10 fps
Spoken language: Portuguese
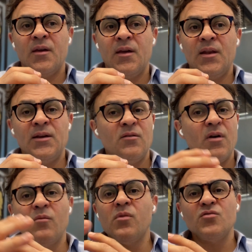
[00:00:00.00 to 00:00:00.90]
ele não
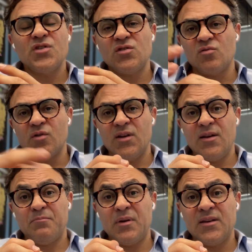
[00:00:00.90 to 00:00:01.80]
é um bom gestor, ele
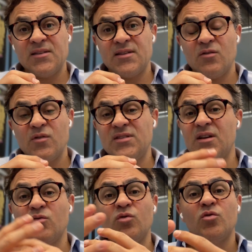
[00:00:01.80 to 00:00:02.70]
apenas é um
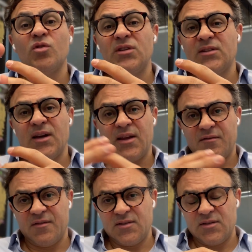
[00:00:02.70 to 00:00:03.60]
executor de
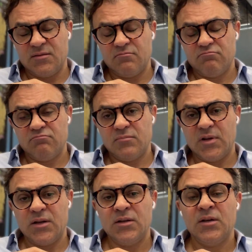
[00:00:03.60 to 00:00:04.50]
tarefas.
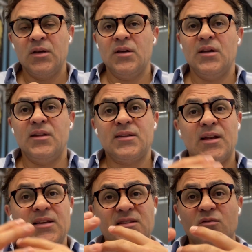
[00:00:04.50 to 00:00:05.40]
Né? Ele está
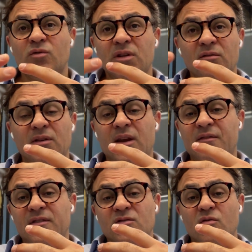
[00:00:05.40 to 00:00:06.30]
ali executando
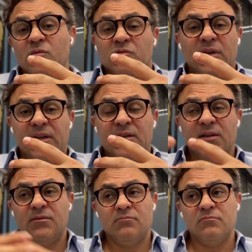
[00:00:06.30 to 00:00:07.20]
tarefas como um
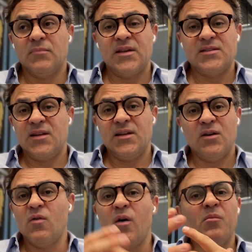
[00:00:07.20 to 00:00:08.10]
líder, mas ele
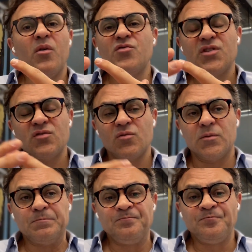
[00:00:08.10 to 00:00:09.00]
não é um bom gestor.
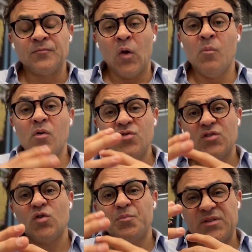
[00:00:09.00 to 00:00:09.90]
O bom
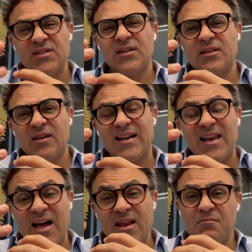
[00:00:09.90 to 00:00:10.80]
gestor precisa ter
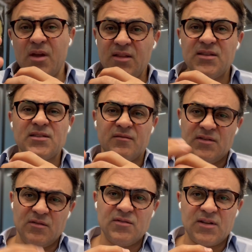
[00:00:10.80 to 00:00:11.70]
claramente essa
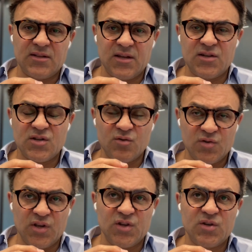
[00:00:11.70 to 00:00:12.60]
visão estratégica, ou
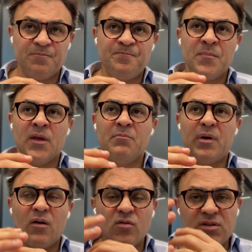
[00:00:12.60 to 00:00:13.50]
seja,
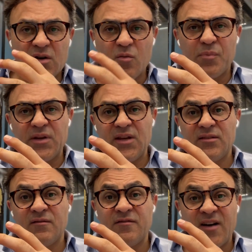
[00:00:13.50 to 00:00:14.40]
para onde a
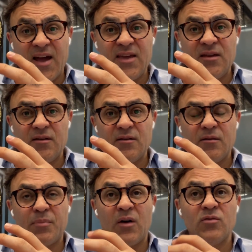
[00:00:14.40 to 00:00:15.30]
companhia vai,
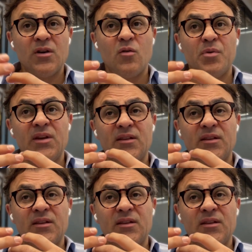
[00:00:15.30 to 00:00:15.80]
para onde a companhia